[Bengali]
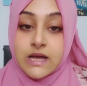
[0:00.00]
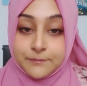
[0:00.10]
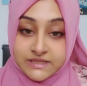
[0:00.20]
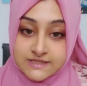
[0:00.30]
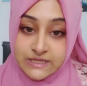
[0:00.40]

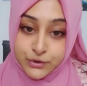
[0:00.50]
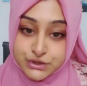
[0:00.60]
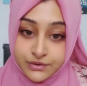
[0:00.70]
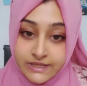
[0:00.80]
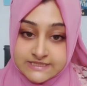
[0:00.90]
আপনাদের
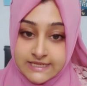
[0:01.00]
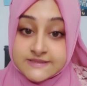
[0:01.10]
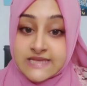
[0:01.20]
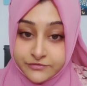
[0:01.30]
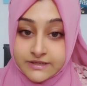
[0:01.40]
সেপারেশন হয়ে গেছে
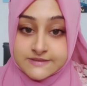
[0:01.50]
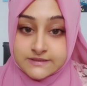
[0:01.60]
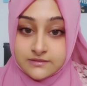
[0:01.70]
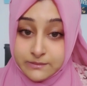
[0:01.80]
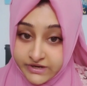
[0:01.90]
সেভেন ইয়ার্স
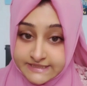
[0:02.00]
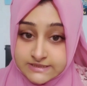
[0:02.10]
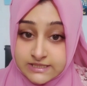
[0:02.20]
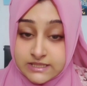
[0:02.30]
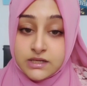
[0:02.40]
রাইট
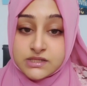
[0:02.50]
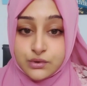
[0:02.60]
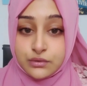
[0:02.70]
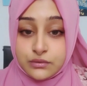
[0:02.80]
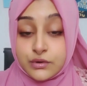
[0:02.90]
সো
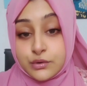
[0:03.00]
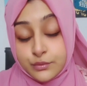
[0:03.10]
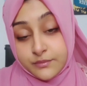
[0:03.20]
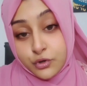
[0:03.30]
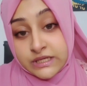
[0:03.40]

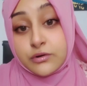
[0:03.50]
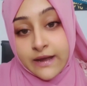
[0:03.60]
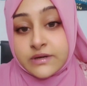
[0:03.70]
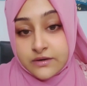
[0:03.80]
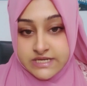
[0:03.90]
কথাগুলো
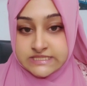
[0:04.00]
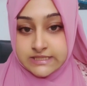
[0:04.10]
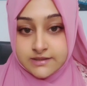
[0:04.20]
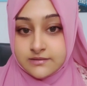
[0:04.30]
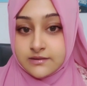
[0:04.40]
এখন কেন আসছে
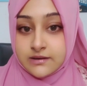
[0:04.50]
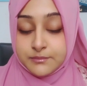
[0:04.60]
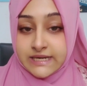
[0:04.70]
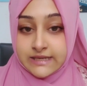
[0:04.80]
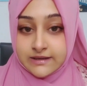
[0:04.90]

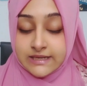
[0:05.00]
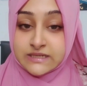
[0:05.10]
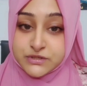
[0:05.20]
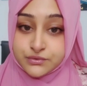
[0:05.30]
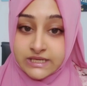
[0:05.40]
মানে
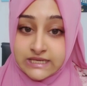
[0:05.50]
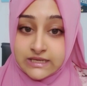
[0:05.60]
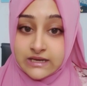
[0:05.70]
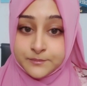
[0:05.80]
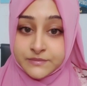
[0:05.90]
এটার পিছনে কি
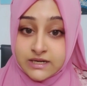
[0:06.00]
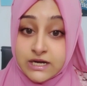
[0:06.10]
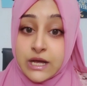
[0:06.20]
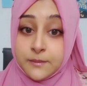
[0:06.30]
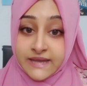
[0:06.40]
আপনার
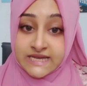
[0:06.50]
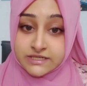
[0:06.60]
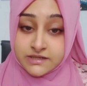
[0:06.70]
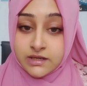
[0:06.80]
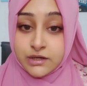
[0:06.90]

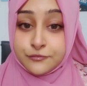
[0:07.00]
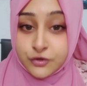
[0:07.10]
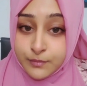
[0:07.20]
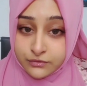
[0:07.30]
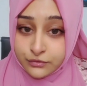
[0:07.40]
পেজের
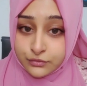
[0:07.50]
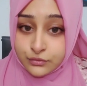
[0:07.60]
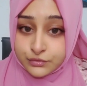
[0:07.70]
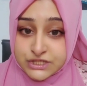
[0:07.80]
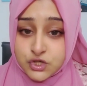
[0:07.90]
ভিউ বাড়ানোর কোনো
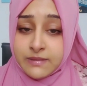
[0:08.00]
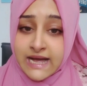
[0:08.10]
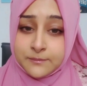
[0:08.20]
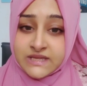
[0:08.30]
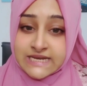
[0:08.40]
উদ্দেশ্য বা
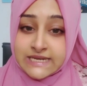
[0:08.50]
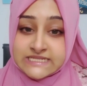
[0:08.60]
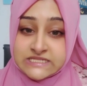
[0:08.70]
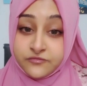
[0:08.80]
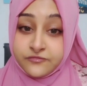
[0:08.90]
আপনি যে
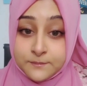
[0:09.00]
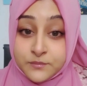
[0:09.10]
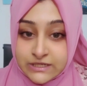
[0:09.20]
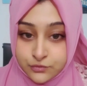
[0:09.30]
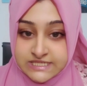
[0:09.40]
নেগেটিভ ভাইব
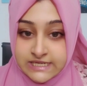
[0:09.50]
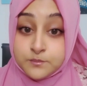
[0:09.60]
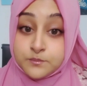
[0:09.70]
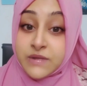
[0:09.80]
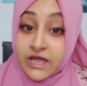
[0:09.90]
ক্রিয়েট করেছিলেন
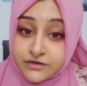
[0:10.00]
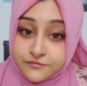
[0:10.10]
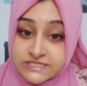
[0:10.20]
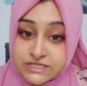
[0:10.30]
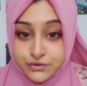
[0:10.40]
প্রাইভেট
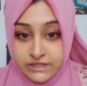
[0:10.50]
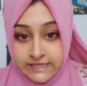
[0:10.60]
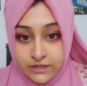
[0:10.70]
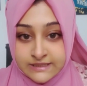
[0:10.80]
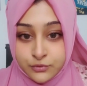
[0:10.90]
ইউনিভার্সিটি স্টুডেন্টদের
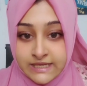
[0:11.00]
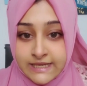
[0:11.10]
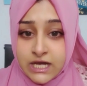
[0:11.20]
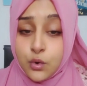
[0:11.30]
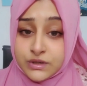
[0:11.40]
নিয়ে কথা বলে
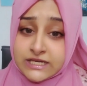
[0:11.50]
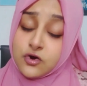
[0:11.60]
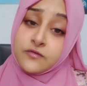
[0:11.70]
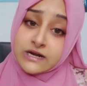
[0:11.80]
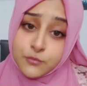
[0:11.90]
ওটা থেকে
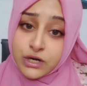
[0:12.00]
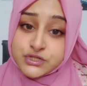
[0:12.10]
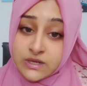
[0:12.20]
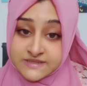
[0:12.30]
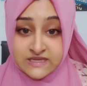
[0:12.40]
ওভারকাম করার
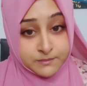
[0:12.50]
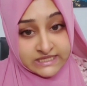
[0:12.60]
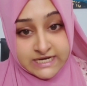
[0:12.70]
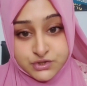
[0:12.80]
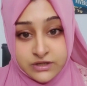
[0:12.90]
জন্য আপনি সিম্পিটি
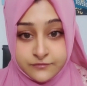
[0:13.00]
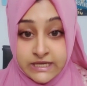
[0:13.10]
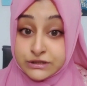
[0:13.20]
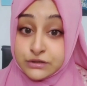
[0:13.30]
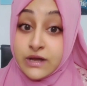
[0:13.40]
নেওয়ার জন্য এই
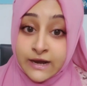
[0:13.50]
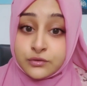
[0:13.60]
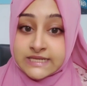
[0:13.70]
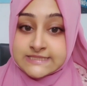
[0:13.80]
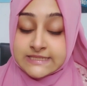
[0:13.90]
কথাগুলো এখন
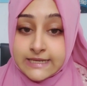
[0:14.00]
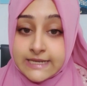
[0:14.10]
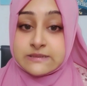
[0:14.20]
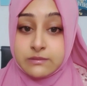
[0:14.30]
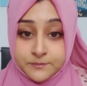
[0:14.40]
টানছেন
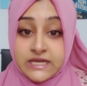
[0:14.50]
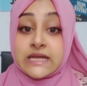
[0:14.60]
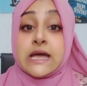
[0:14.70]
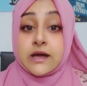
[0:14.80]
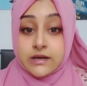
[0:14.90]
যেভাবে আপনি
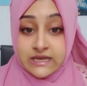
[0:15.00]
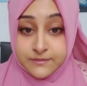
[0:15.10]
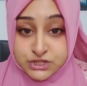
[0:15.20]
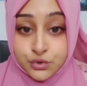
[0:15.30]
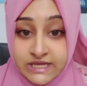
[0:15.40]

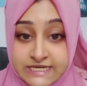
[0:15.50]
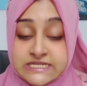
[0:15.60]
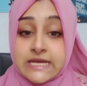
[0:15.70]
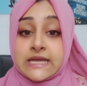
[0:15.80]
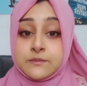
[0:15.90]
কিবডিয়া শোতে
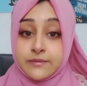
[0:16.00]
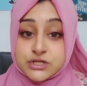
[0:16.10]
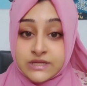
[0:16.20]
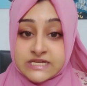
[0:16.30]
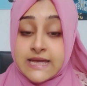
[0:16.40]
এসে কিবডিয়া ভাই
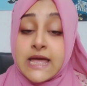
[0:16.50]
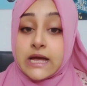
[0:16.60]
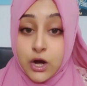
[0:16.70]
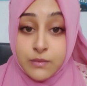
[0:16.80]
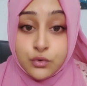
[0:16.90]
শোতে এসে
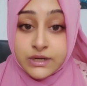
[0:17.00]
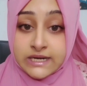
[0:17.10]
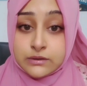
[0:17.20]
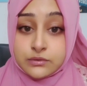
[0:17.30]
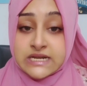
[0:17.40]
হাউমাও করে
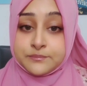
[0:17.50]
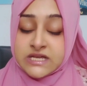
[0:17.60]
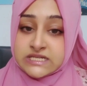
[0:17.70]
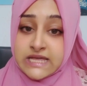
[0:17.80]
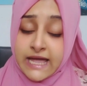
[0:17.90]
কান্না করেছেন
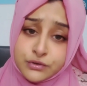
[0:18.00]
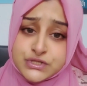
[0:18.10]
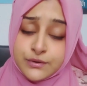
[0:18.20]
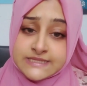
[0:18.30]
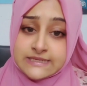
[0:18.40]
আপনার সাথে এত
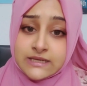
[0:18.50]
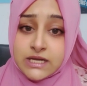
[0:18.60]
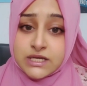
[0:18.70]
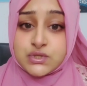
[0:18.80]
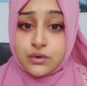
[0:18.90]
কিছু হয়েছে
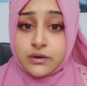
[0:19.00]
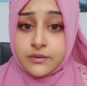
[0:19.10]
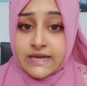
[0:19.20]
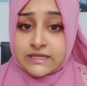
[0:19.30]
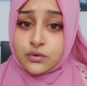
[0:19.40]
সো
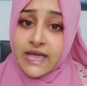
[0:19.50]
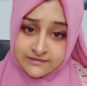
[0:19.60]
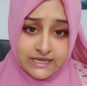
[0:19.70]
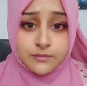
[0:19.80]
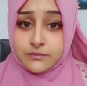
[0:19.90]
এটা তো
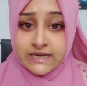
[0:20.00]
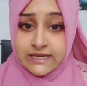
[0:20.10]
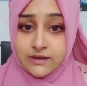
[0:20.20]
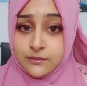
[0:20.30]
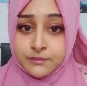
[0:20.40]
একটাই মানে
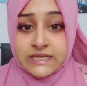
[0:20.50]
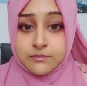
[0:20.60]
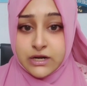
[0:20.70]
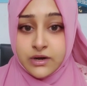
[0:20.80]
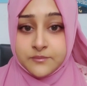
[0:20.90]
মিনিং
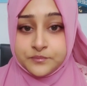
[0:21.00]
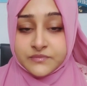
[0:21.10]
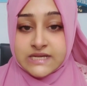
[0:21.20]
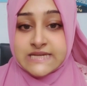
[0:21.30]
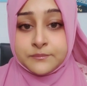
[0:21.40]
বের হয়
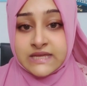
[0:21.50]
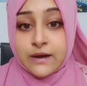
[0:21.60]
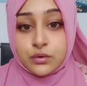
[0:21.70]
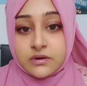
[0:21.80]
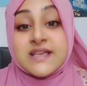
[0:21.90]
যে আপনি
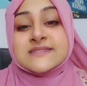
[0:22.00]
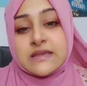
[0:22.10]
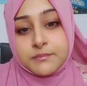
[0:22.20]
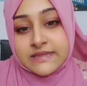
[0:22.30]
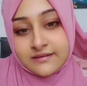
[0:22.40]
এখন
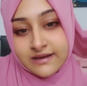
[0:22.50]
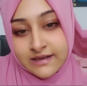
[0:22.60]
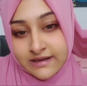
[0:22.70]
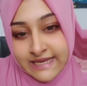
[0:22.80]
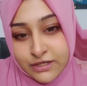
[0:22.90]
সিম্পিটি
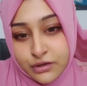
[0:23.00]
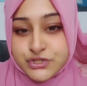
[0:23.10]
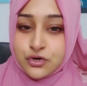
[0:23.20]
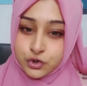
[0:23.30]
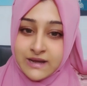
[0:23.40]
গেইন করার
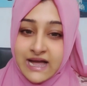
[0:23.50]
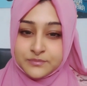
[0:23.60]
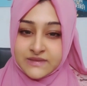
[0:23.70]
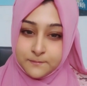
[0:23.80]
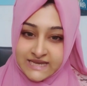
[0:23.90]
জন্য অথবা
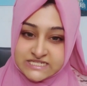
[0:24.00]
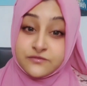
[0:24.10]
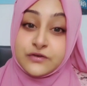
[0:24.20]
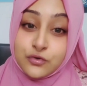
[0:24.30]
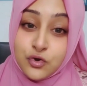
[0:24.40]
আপনার পেজের
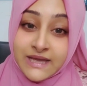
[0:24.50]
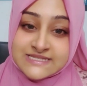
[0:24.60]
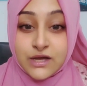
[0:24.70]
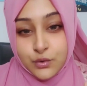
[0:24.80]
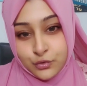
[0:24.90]
ভিউ কমে
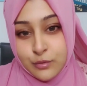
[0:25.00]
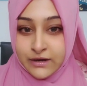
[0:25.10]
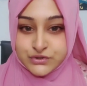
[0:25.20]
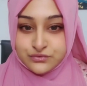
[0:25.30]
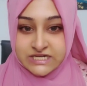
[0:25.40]
গেছে ওগুলো
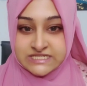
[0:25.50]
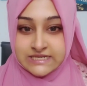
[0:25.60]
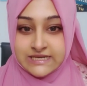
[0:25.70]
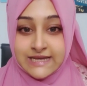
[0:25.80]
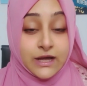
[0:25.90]
বাড়ানোর জন্য আসছেন
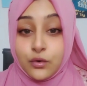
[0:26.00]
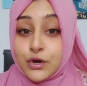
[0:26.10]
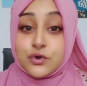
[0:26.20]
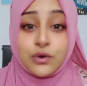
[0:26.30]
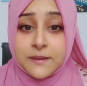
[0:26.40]
ওই
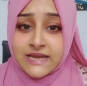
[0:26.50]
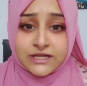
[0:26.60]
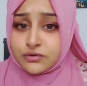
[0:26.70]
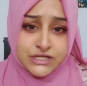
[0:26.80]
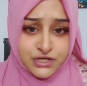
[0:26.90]
রুহুল আমিনের
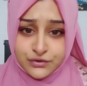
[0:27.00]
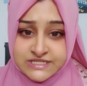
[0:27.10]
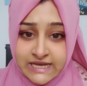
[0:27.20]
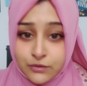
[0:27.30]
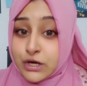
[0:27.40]
কিন্তু কিছুই
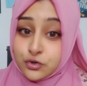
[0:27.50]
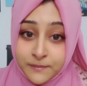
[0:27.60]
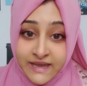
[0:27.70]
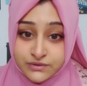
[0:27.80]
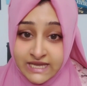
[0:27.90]
হচ্ছে না ওনার কোনো
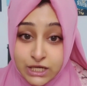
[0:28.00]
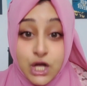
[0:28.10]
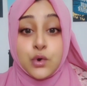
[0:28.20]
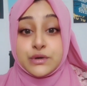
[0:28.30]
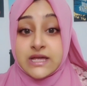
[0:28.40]
পেজও নাই
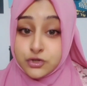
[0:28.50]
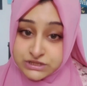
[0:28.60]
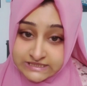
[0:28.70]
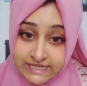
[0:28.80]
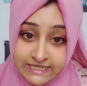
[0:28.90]
উনি দশ
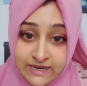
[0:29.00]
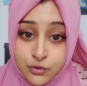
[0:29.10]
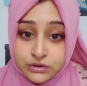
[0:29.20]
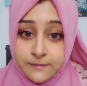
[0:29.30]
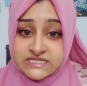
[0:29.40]
লাখ টাকা ইনকামও
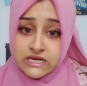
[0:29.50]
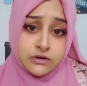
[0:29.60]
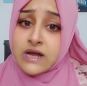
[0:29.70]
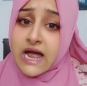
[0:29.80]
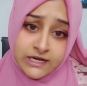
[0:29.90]
করতে পারছেন
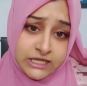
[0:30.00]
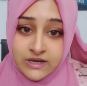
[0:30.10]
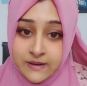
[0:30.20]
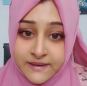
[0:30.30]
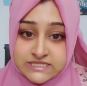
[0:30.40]
ওনার কোনো আর্নিংও
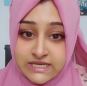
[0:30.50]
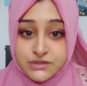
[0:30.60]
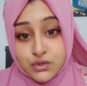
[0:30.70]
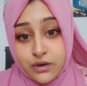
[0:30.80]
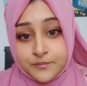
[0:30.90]
নাই পেজ দিয়ে
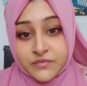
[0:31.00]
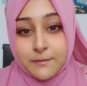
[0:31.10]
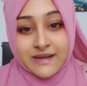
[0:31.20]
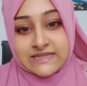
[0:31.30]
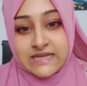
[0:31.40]
সো
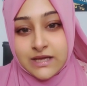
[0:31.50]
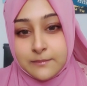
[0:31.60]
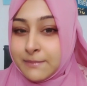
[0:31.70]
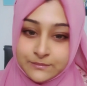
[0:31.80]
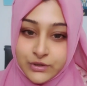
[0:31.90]
মাঝখান দিয়ে
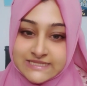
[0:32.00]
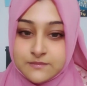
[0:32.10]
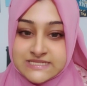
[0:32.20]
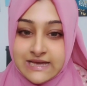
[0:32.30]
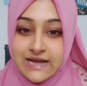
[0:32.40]
বাটে পড়ে গেছে
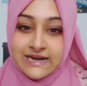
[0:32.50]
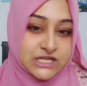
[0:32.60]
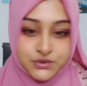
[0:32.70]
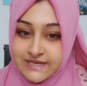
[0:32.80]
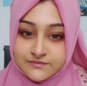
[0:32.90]
বেচারা আর
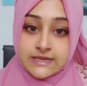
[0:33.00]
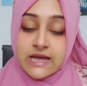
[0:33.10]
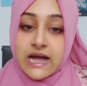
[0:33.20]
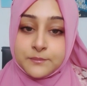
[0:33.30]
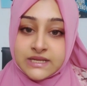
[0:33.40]
কিছুই না
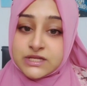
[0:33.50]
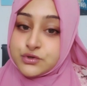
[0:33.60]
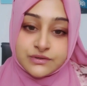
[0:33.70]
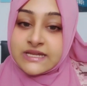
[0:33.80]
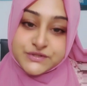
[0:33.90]
আপনাদের
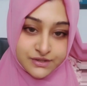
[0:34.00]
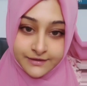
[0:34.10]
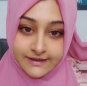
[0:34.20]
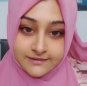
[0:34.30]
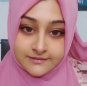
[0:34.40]
দুজনের কিছুই
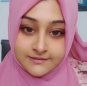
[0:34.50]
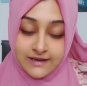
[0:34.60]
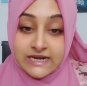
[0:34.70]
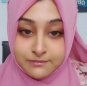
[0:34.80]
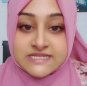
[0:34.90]
হয় নাই
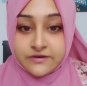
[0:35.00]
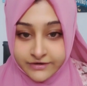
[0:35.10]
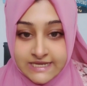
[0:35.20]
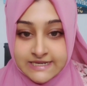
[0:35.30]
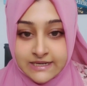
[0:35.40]
আলটিমেটলি সাফার
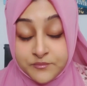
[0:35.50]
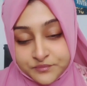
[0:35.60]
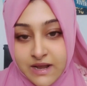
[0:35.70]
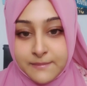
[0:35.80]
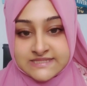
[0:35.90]
কে জানেন
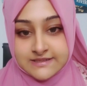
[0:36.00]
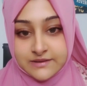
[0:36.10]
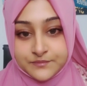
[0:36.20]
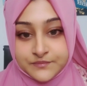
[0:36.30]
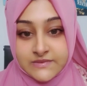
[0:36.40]
বাচ্চাটা
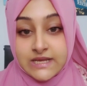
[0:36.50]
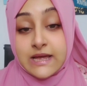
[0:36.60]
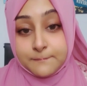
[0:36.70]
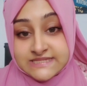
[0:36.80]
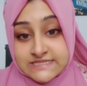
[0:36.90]

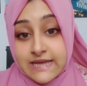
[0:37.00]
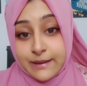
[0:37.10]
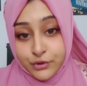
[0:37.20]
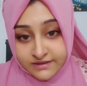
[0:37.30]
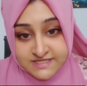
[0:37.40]
বাচ্চাটা
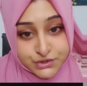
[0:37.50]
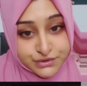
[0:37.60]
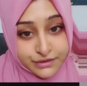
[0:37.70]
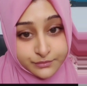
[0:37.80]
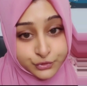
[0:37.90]
এমন একটা
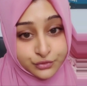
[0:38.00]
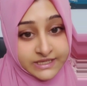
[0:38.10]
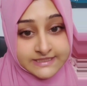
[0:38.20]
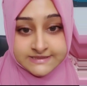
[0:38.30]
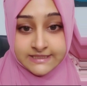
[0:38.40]
সিচুয়েশনের মধ্য
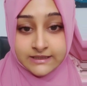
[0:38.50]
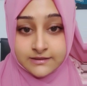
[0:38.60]
দিয়ে যাচ্ছে